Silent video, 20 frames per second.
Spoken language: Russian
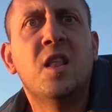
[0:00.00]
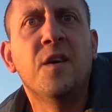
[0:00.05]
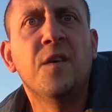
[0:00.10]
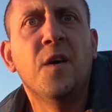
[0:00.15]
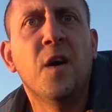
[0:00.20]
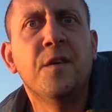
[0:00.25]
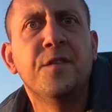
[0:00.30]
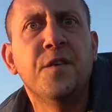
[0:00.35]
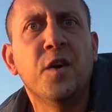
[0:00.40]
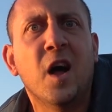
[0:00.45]

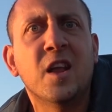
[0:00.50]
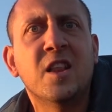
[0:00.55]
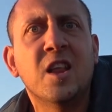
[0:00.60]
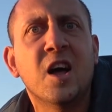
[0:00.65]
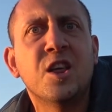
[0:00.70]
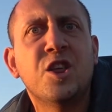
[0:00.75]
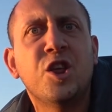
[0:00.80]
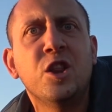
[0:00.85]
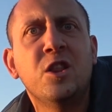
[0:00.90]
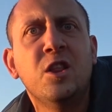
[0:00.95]
этого
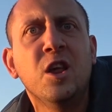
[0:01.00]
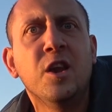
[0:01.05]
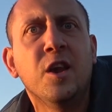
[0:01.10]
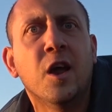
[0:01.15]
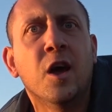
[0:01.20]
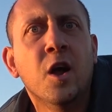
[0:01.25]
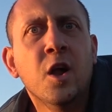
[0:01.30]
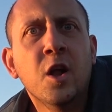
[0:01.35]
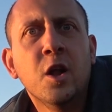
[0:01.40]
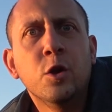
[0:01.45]
Влада
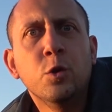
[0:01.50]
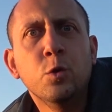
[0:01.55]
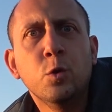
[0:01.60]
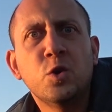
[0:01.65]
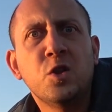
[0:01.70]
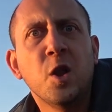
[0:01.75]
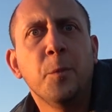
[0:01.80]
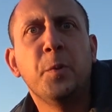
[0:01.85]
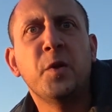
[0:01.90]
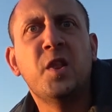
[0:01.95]
А4.
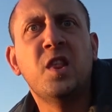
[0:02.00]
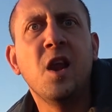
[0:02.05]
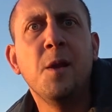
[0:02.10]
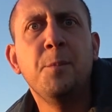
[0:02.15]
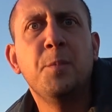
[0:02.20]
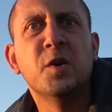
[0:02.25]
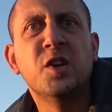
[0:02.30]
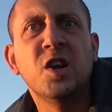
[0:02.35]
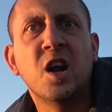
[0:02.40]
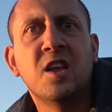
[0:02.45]
Нужно
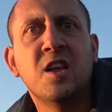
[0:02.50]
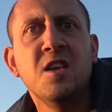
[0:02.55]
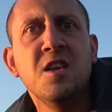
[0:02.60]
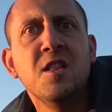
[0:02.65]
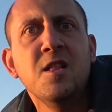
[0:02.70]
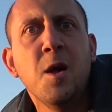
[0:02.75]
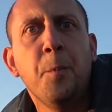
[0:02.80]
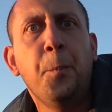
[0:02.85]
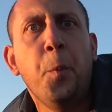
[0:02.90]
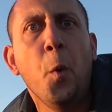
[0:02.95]
быстрее бежать к ней на